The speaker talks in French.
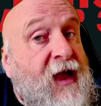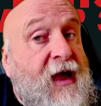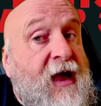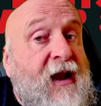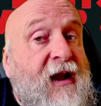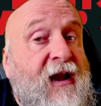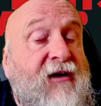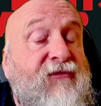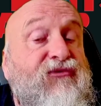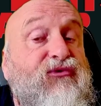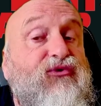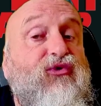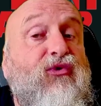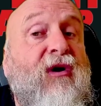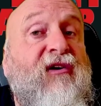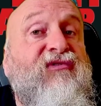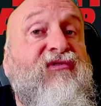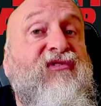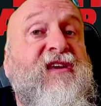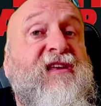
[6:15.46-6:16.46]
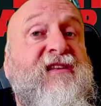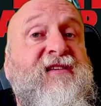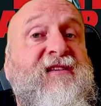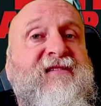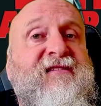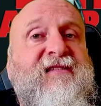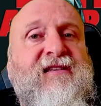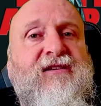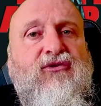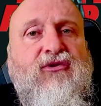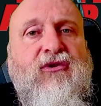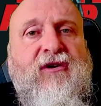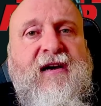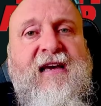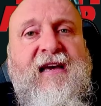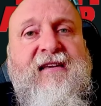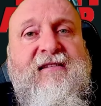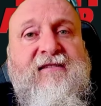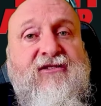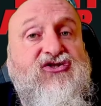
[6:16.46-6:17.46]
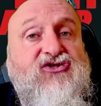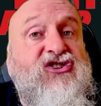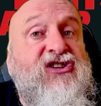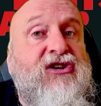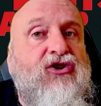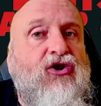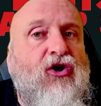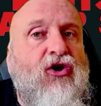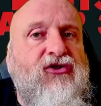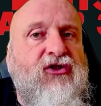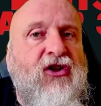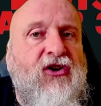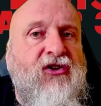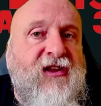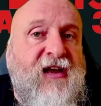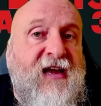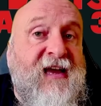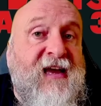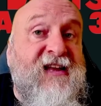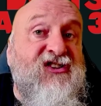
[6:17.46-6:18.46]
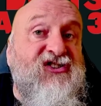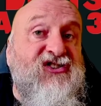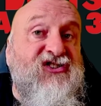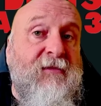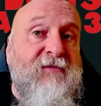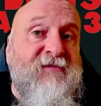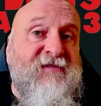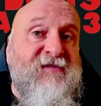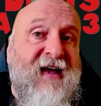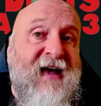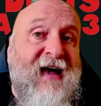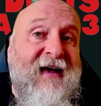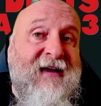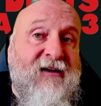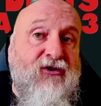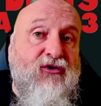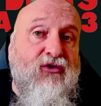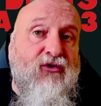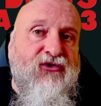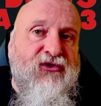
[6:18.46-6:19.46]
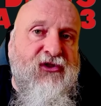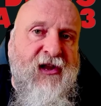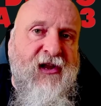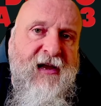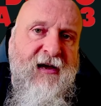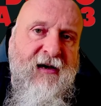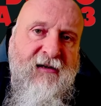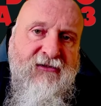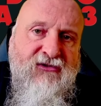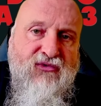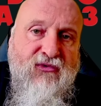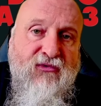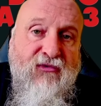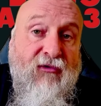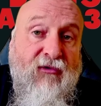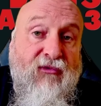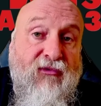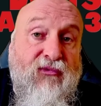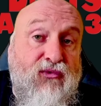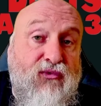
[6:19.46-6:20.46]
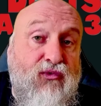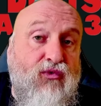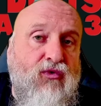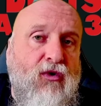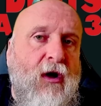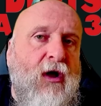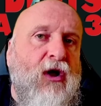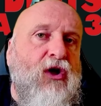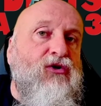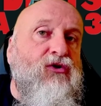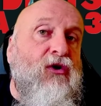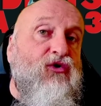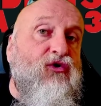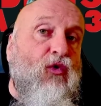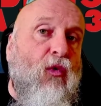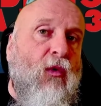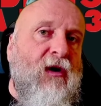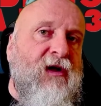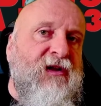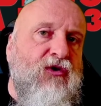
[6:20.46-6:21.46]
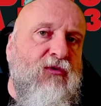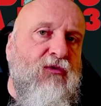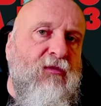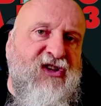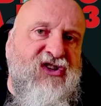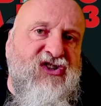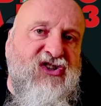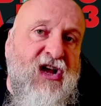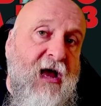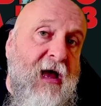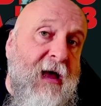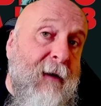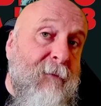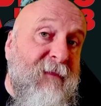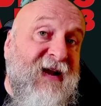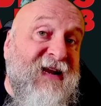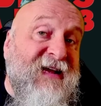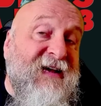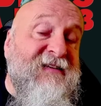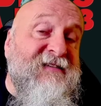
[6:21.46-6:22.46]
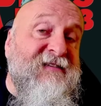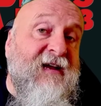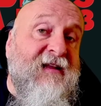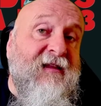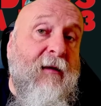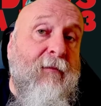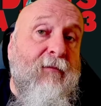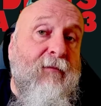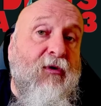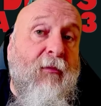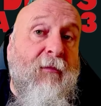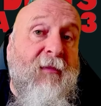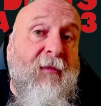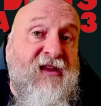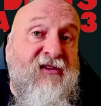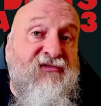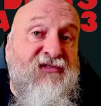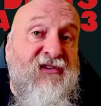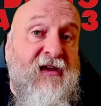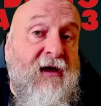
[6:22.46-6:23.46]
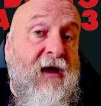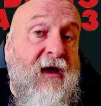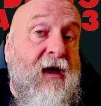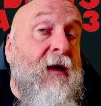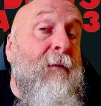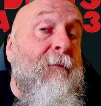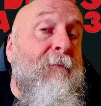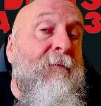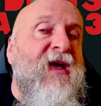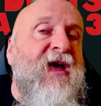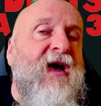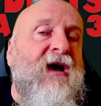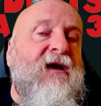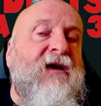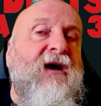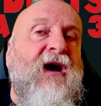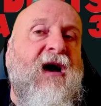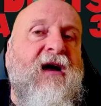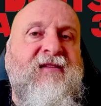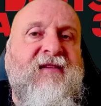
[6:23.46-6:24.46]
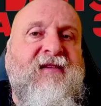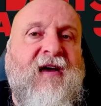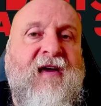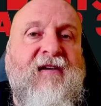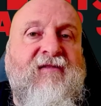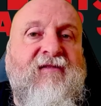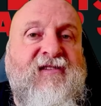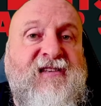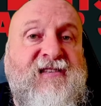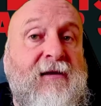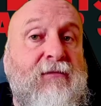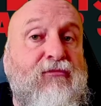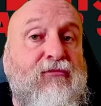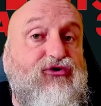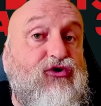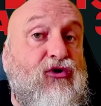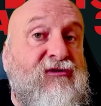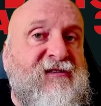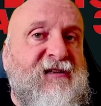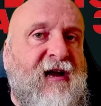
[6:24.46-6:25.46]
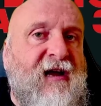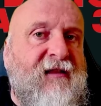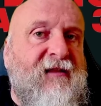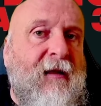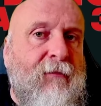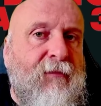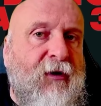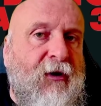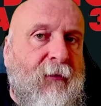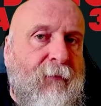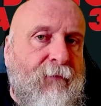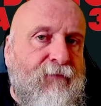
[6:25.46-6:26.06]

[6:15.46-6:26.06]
La photographie est ici de Chris J. Condon et James A. Contener, hein, souvent flou, 3D oblige, malgré certains plans magnifiques, mais un grain très visible sur certains plans.